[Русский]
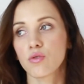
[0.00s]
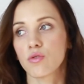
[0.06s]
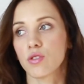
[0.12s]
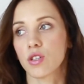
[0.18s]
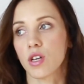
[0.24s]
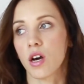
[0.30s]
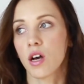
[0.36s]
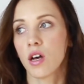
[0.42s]
то
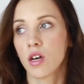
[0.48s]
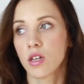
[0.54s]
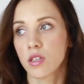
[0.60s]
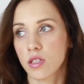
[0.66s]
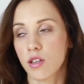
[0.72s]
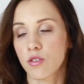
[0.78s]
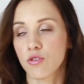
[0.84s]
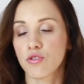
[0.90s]
есть я
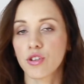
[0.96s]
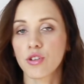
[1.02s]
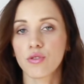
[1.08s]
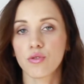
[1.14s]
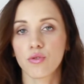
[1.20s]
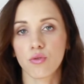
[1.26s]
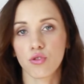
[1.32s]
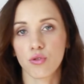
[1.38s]
на следующий
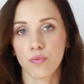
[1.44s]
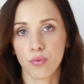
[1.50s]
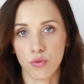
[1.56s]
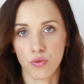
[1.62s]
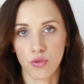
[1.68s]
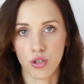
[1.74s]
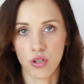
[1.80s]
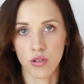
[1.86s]
день ее уже
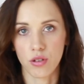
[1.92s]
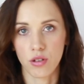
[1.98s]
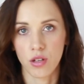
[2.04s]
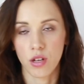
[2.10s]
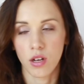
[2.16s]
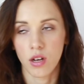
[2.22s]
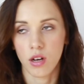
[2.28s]
получила